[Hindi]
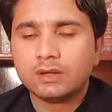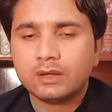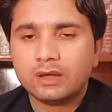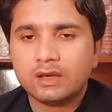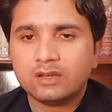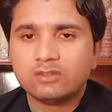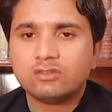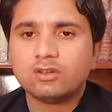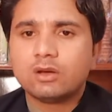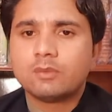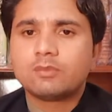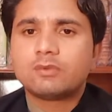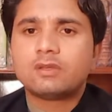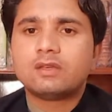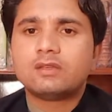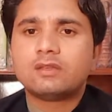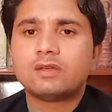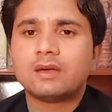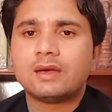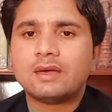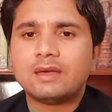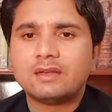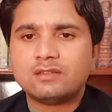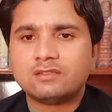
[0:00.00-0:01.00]
हिजाब की
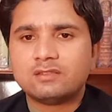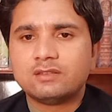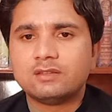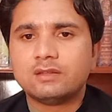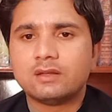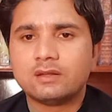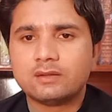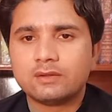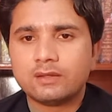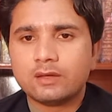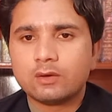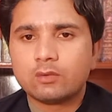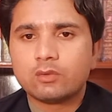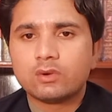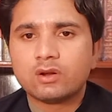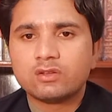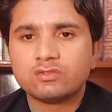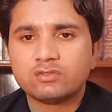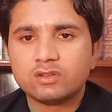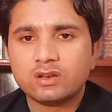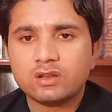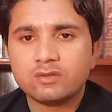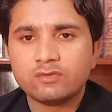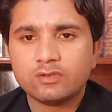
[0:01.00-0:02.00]
क्या हैसियत है कुरान
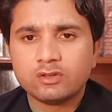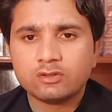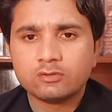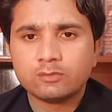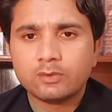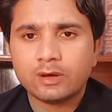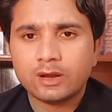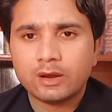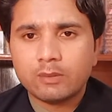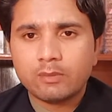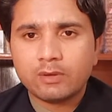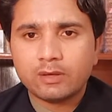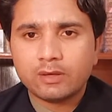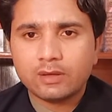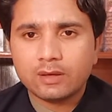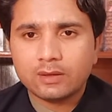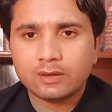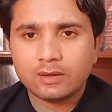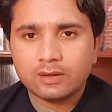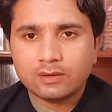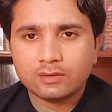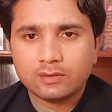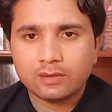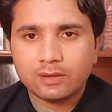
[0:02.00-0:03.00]
शरीफ इस बारे में क्या
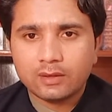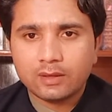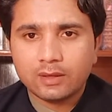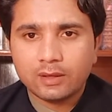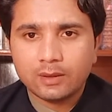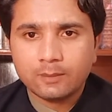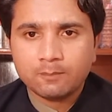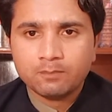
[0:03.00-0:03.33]
कहता है